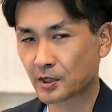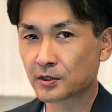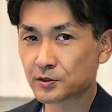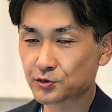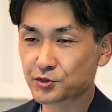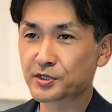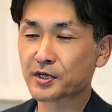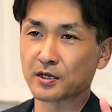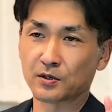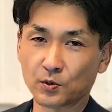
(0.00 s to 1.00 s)
そし
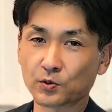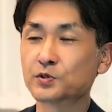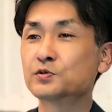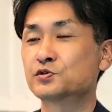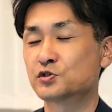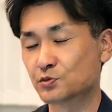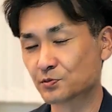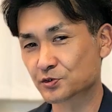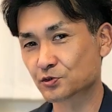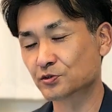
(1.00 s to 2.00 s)
てこの YouTube
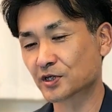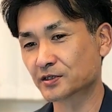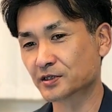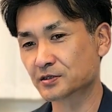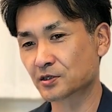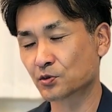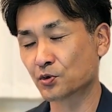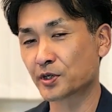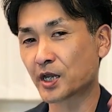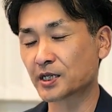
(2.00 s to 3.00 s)
もそうなんですけ
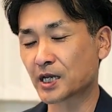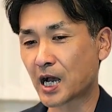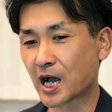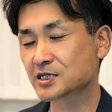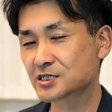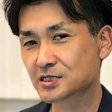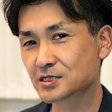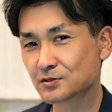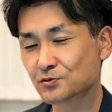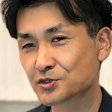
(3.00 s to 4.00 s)
ど、やはり発
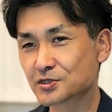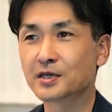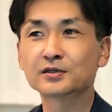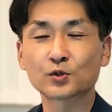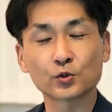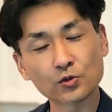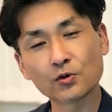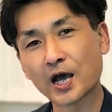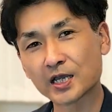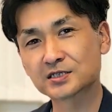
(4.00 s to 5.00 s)
信をしていくこと、
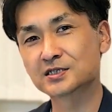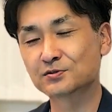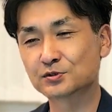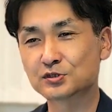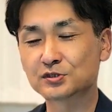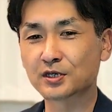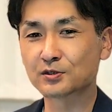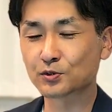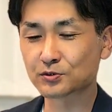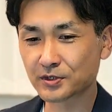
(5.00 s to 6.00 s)
発信を続け
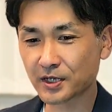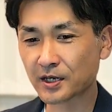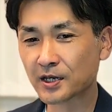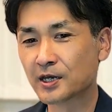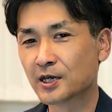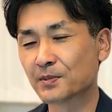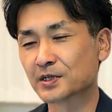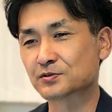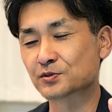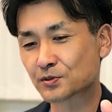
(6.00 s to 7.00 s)
ることで、まあ、
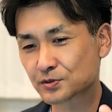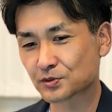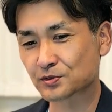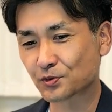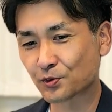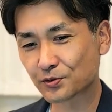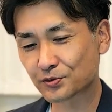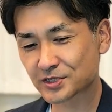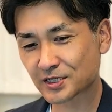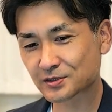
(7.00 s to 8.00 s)
それこそ登
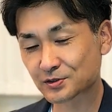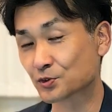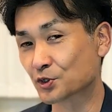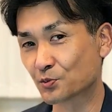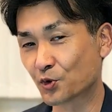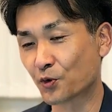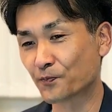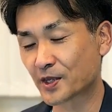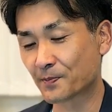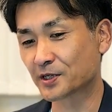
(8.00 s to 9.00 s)
録者数よりも
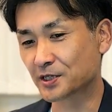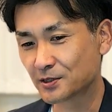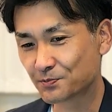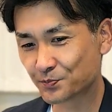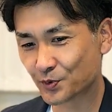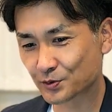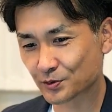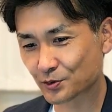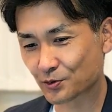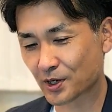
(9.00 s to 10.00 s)
やっぱりいっぽんの
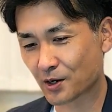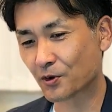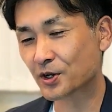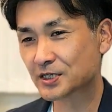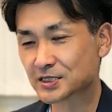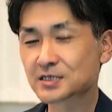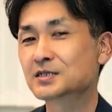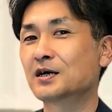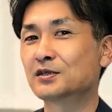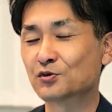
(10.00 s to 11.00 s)
動画をしっ
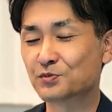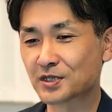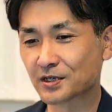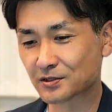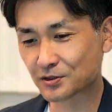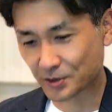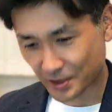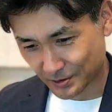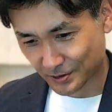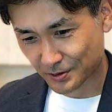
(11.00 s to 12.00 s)
かりと見てくれ
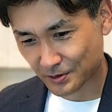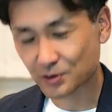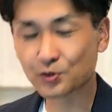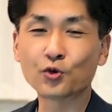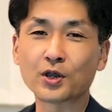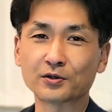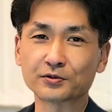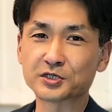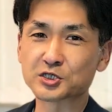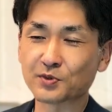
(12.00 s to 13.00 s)
るっていう方が
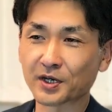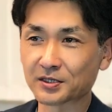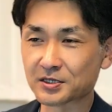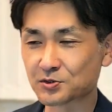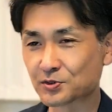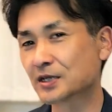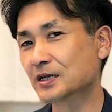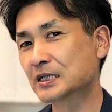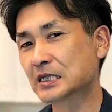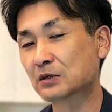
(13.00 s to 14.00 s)
嬉しいわけですよね。
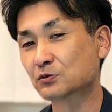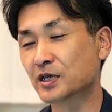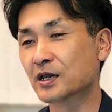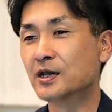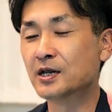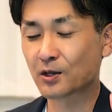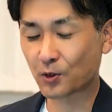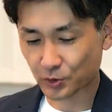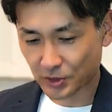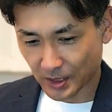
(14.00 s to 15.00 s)
なので
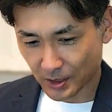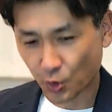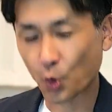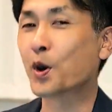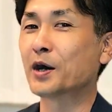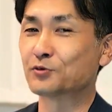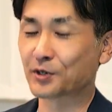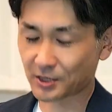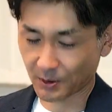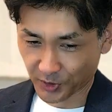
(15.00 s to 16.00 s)
固定のファンの
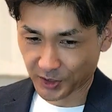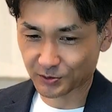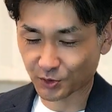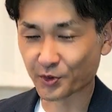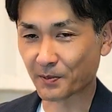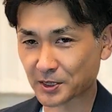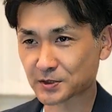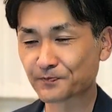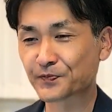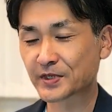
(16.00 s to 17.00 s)
方もいると思いま
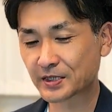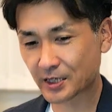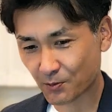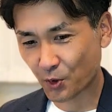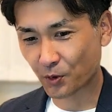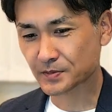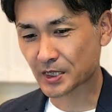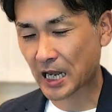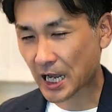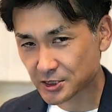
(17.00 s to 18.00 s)
す。でも
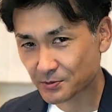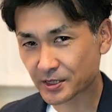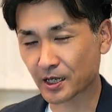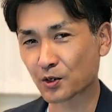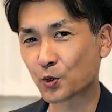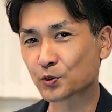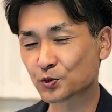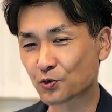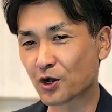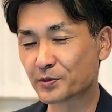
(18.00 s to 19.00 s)
初めてこの
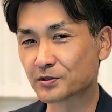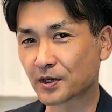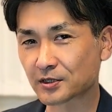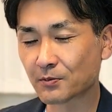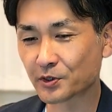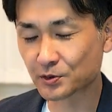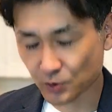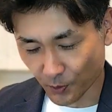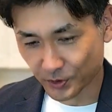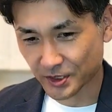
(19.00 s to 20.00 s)
動画を見る方もいる
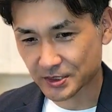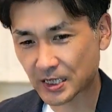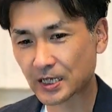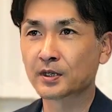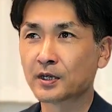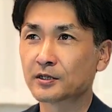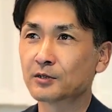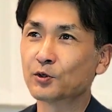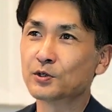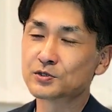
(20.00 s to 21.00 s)
と思うんです。で
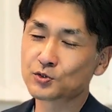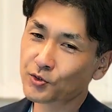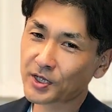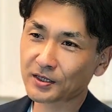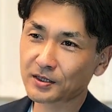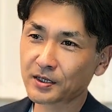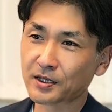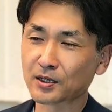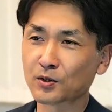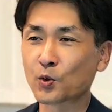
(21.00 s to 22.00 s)
もそうやっ
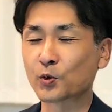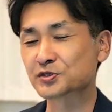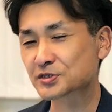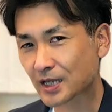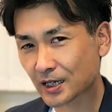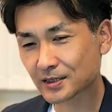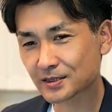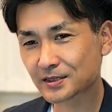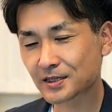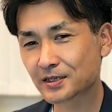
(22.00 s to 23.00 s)
てこうつながっ
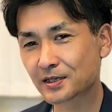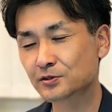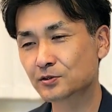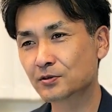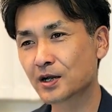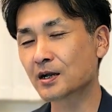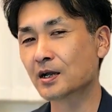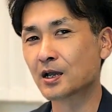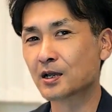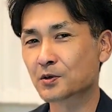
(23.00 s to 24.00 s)
ていけるのが、
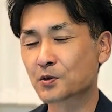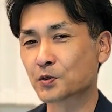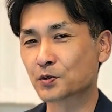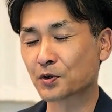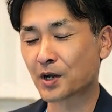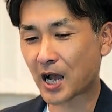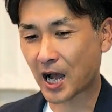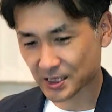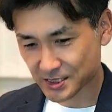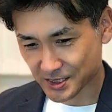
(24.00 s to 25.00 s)
この
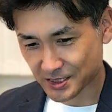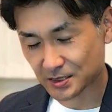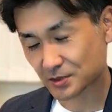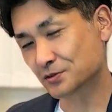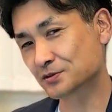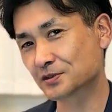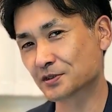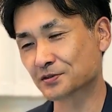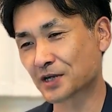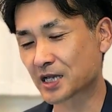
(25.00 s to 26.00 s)
発信するって
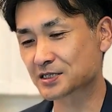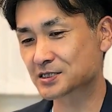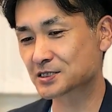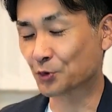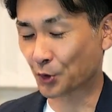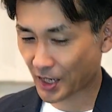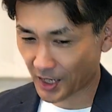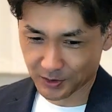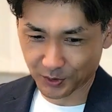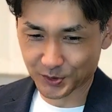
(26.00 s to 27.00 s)
いう、発信を
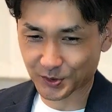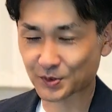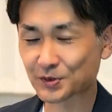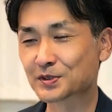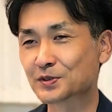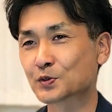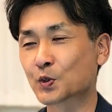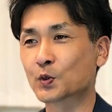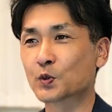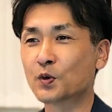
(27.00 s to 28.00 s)
継続するっていうと
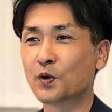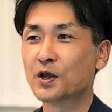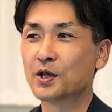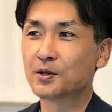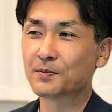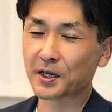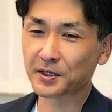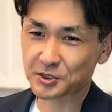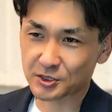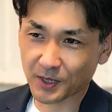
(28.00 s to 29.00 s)
ころの、まあ、
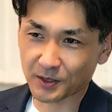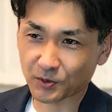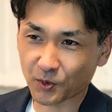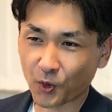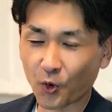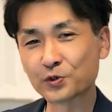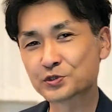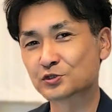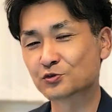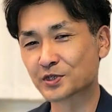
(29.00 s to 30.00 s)
一番の面
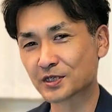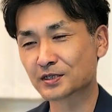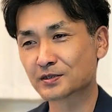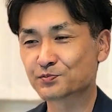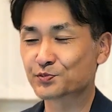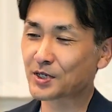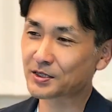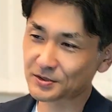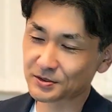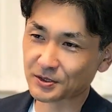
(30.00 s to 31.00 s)
白み
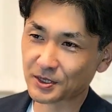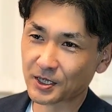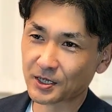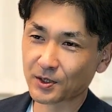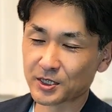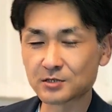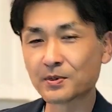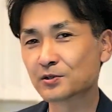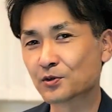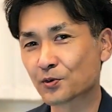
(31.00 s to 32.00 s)
プラス一
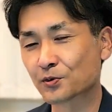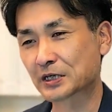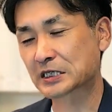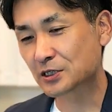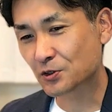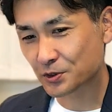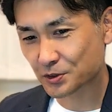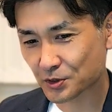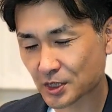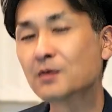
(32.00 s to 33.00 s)
番のこの企業に
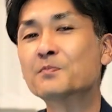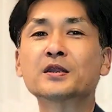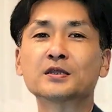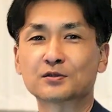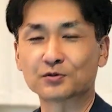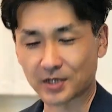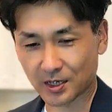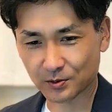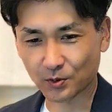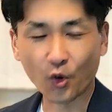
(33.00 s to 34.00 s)
とってはメリットにな
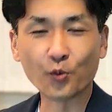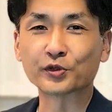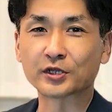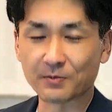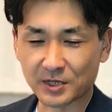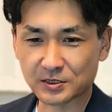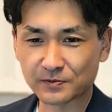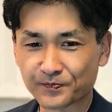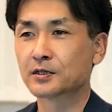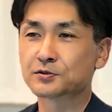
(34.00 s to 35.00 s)
ると思ってます。
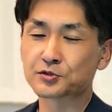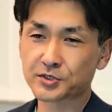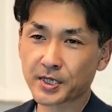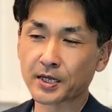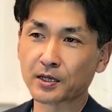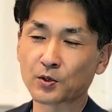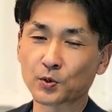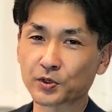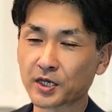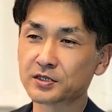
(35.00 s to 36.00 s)
そしてこ
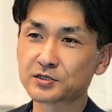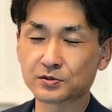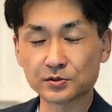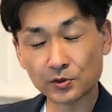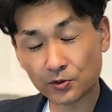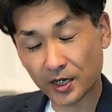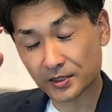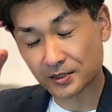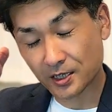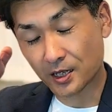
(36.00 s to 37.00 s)
の建築業界っ
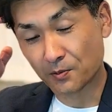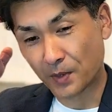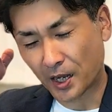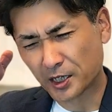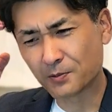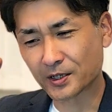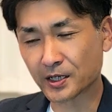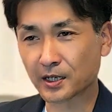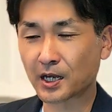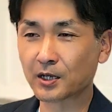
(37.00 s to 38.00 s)
て、まあ、今
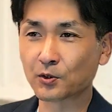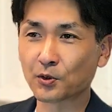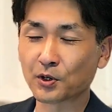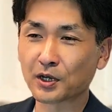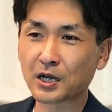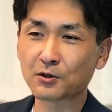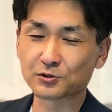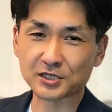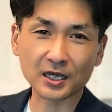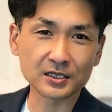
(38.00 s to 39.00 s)
ねあの過去
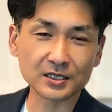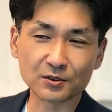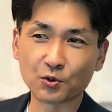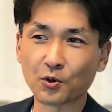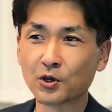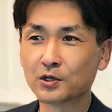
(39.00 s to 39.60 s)
最多の